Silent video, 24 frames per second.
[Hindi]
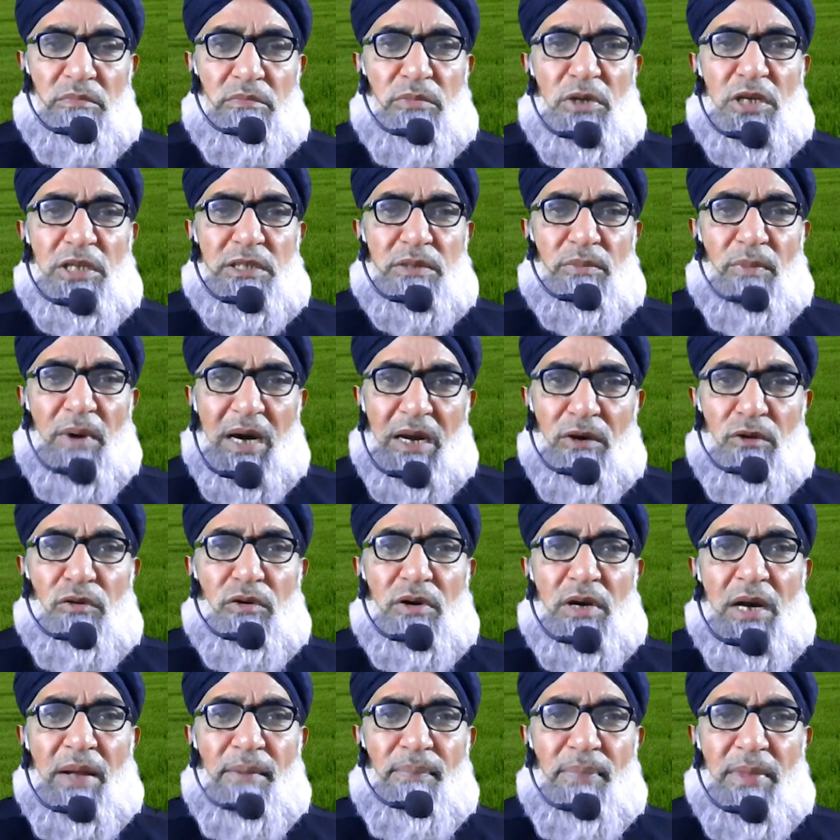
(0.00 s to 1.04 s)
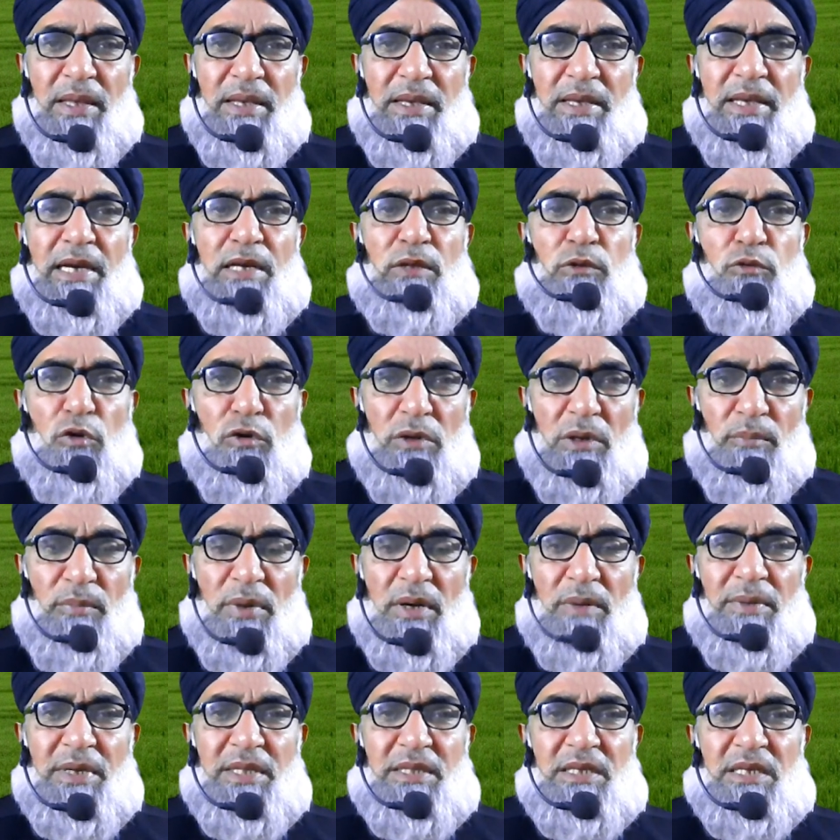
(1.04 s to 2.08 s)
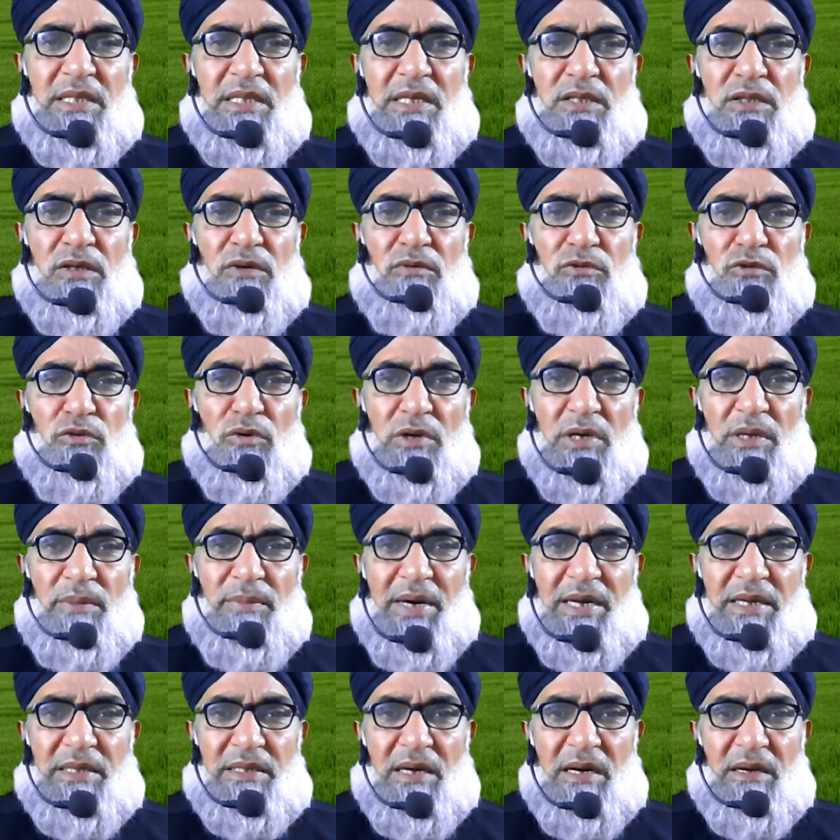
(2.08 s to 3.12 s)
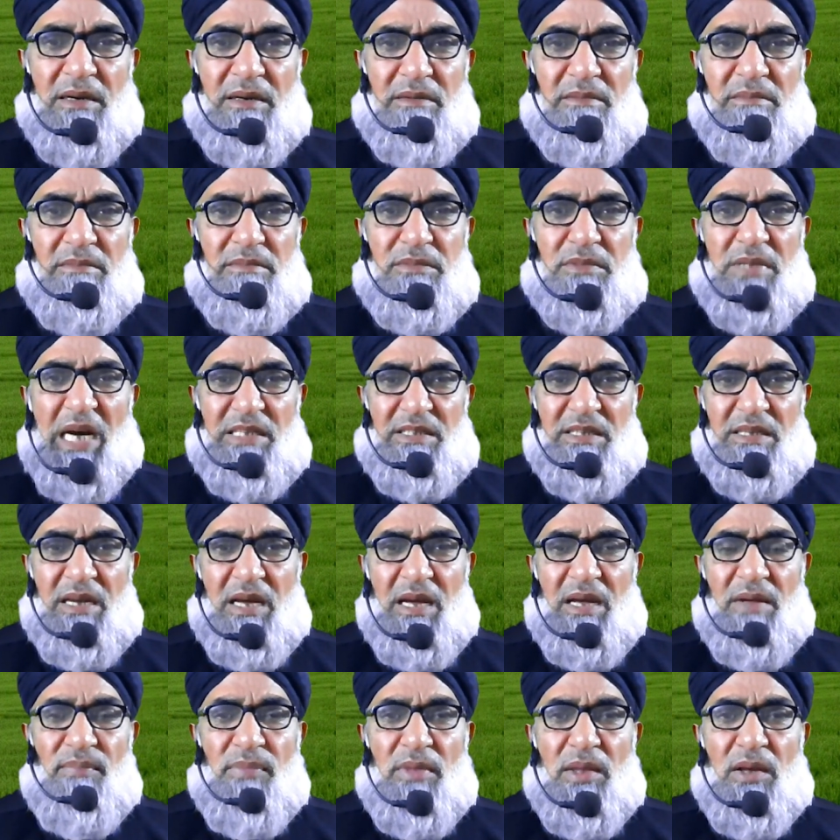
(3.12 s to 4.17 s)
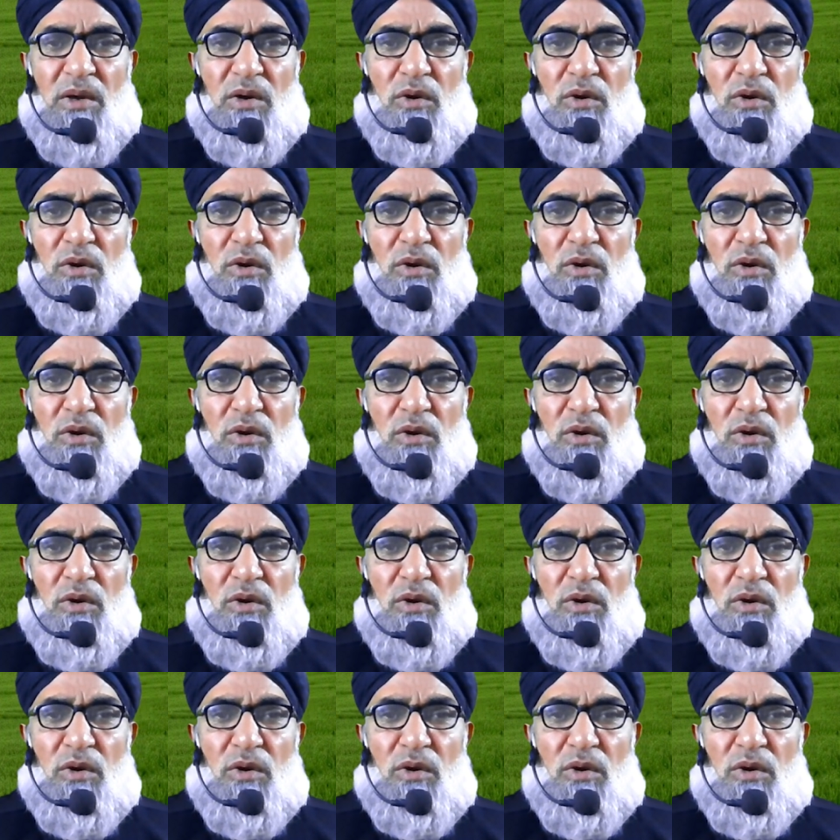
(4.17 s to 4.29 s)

बेशुमार लोग हैं एक दो नंबर मैं दे देता हूँ जो कि ईमानदार ताजर हैं